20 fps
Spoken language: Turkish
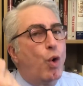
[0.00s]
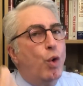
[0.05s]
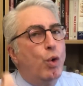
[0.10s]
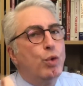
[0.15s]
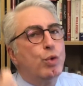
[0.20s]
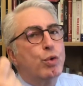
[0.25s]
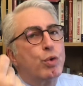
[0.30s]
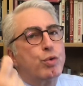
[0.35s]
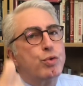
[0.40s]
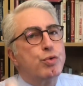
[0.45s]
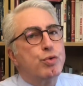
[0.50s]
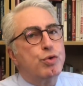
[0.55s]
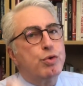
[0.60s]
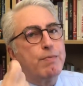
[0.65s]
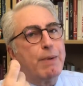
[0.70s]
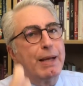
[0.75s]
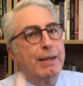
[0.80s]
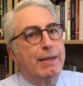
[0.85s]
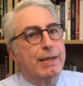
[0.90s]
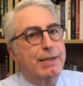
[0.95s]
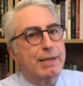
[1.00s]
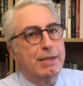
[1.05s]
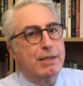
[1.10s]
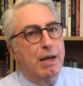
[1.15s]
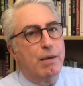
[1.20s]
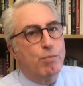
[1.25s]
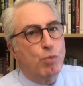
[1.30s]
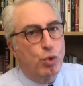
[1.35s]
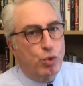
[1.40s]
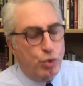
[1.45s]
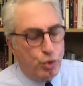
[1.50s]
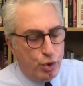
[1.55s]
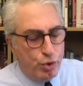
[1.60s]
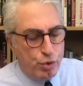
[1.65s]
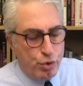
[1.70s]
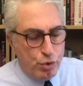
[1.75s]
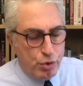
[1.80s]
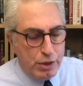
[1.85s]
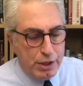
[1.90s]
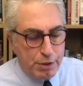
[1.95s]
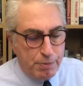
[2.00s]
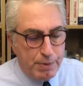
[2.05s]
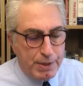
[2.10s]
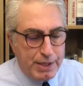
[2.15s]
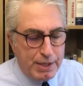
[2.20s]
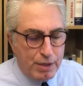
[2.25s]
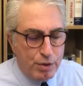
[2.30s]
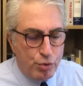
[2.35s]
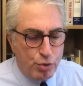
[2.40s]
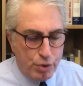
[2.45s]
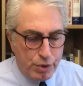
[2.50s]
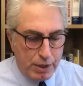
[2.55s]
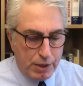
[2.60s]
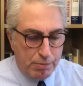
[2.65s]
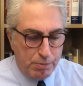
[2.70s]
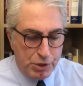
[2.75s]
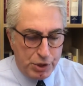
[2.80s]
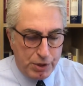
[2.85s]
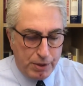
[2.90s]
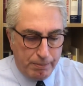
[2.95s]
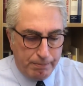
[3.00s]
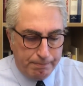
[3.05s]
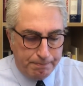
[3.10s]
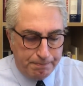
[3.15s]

19. maddesinden Montreux Sözleşmesi'ni söz etmişti.